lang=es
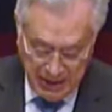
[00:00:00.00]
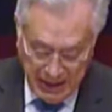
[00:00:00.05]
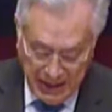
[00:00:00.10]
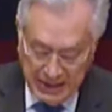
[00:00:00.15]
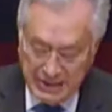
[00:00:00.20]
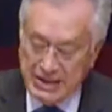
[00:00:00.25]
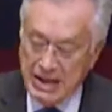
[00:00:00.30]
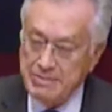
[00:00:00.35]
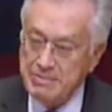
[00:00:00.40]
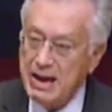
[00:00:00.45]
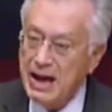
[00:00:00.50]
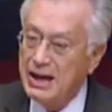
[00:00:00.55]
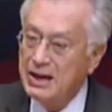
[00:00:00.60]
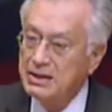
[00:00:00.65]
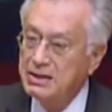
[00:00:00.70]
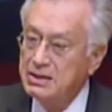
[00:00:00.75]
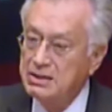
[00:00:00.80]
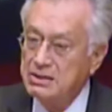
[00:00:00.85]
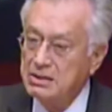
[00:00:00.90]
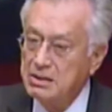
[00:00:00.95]
El
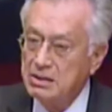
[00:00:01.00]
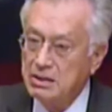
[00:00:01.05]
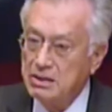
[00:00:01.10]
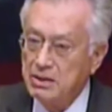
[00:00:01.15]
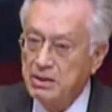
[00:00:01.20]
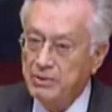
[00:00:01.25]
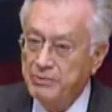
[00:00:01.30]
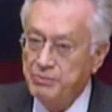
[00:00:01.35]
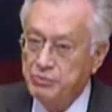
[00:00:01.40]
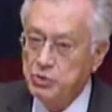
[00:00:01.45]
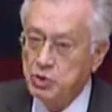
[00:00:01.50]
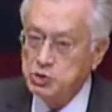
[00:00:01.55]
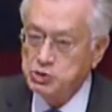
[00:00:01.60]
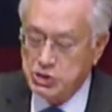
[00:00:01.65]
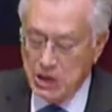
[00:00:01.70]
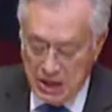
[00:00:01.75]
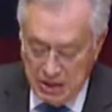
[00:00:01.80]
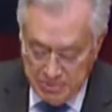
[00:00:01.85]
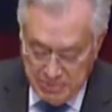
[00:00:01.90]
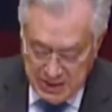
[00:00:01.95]
tema no
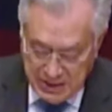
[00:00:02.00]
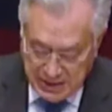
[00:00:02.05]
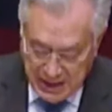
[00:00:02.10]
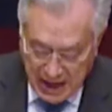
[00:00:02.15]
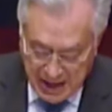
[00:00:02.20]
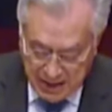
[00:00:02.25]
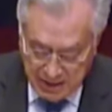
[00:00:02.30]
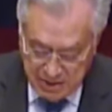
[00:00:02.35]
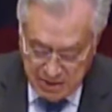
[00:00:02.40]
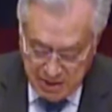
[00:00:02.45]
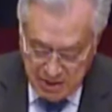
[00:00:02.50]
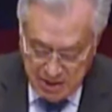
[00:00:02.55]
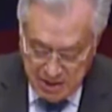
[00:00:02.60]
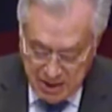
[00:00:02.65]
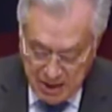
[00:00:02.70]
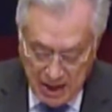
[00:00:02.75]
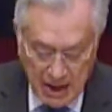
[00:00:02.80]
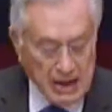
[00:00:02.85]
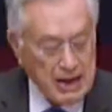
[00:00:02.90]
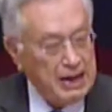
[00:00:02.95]
se limita
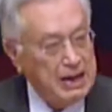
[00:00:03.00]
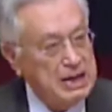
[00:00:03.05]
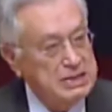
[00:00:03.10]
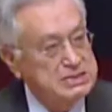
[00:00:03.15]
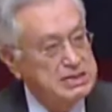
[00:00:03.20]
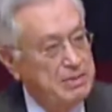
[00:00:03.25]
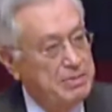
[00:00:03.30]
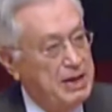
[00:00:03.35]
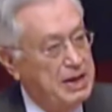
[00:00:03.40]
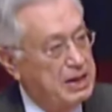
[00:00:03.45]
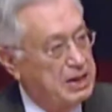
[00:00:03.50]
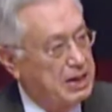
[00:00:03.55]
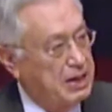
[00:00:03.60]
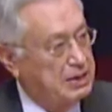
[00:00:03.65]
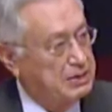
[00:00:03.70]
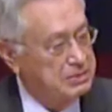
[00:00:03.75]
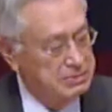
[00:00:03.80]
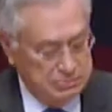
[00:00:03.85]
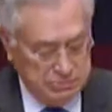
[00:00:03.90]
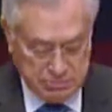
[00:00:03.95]
a la Casa
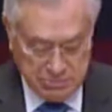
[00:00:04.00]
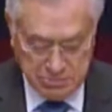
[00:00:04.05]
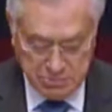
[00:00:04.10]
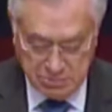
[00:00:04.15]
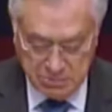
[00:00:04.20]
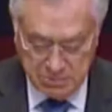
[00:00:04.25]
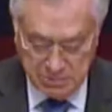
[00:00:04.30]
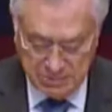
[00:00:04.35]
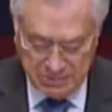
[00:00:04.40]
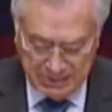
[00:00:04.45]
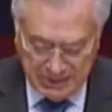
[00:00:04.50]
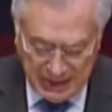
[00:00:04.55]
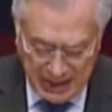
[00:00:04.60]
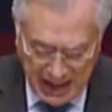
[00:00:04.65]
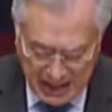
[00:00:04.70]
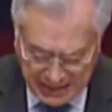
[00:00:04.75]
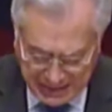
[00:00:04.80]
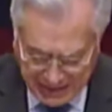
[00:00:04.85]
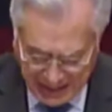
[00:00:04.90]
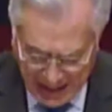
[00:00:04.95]
Blanca.
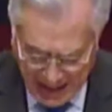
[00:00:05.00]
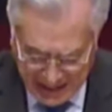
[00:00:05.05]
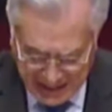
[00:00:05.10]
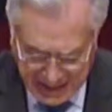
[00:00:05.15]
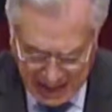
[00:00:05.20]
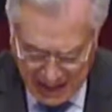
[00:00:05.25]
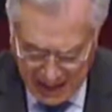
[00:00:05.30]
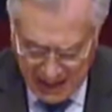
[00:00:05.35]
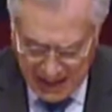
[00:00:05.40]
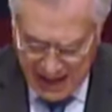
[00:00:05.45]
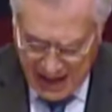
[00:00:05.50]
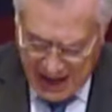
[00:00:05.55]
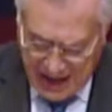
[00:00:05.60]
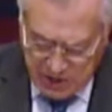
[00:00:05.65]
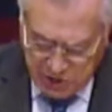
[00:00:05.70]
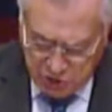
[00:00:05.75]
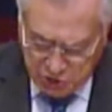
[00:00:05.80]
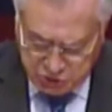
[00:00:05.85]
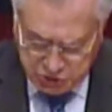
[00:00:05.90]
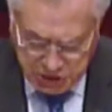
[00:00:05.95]
Tlatlaya,
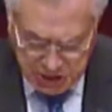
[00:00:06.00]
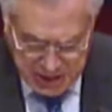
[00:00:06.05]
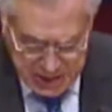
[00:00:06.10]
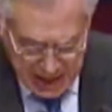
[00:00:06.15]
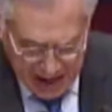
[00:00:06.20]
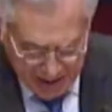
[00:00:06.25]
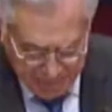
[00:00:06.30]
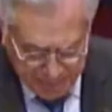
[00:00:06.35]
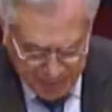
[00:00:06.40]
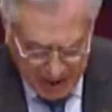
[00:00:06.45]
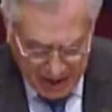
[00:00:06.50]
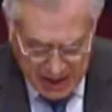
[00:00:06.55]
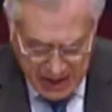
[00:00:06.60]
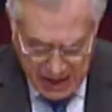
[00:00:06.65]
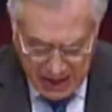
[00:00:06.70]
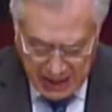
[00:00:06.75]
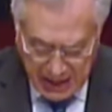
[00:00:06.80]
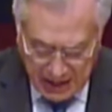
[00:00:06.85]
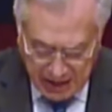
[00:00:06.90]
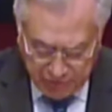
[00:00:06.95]
Ayotzinapa,
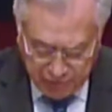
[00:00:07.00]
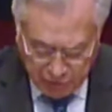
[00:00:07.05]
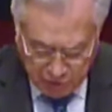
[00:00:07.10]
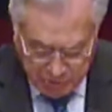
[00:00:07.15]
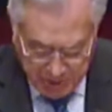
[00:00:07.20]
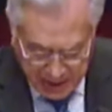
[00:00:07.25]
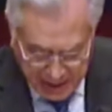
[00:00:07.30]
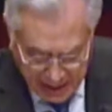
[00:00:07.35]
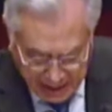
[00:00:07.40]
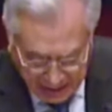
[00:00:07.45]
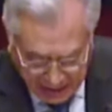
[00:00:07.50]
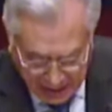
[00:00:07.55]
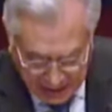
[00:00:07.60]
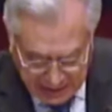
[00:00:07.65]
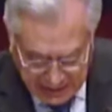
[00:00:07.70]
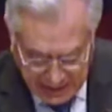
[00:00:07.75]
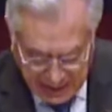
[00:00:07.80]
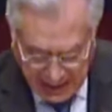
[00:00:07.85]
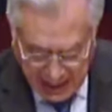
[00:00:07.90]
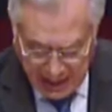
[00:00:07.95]
la reforma
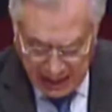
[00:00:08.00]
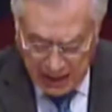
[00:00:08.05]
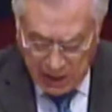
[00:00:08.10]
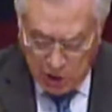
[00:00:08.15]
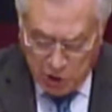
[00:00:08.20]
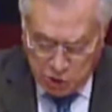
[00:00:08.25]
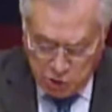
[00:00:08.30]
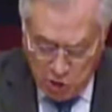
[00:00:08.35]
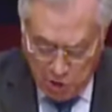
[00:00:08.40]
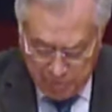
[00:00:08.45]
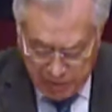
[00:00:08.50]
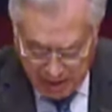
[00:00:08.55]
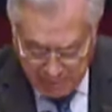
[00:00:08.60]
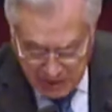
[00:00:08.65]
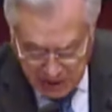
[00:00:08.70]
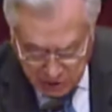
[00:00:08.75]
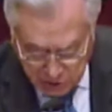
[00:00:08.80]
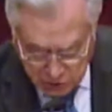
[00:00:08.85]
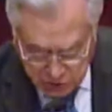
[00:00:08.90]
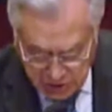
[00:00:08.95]
energética,
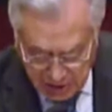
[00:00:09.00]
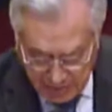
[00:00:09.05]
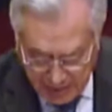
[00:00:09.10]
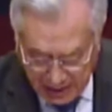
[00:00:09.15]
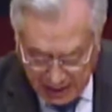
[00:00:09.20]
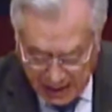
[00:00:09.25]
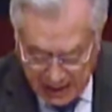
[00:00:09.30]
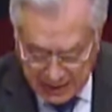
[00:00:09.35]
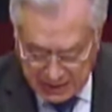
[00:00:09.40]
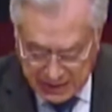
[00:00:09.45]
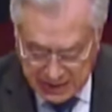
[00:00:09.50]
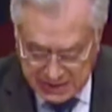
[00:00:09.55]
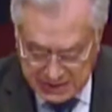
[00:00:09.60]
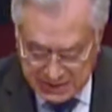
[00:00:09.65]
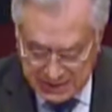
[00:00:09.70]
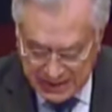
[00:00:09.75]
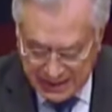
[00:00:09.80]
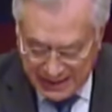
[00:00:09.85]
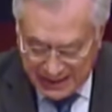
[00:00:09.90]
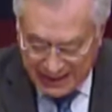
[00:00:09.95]
nombramientos
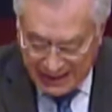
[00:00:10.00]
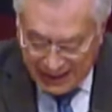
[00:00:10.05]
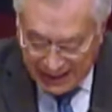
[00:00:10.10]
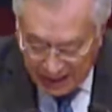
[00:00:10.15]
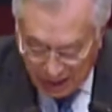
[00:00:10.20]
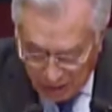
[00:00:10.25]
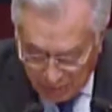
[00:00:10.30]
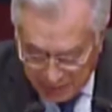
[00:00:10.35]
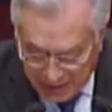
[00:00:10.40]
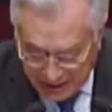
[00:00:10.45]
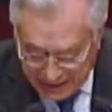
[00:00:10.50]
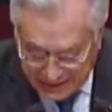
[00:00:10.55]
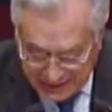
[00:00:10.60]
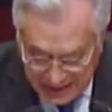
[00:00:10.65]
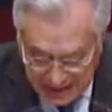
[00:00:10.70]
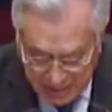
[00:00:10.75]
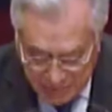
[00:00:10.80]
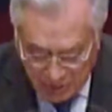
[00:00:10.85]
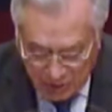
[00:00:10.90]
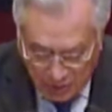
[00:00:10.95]
aberrantes. El
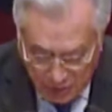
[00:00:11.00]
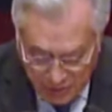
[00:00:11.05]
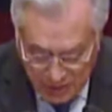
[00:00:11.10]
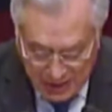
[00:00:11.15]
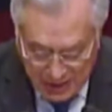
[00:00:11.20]
objetivo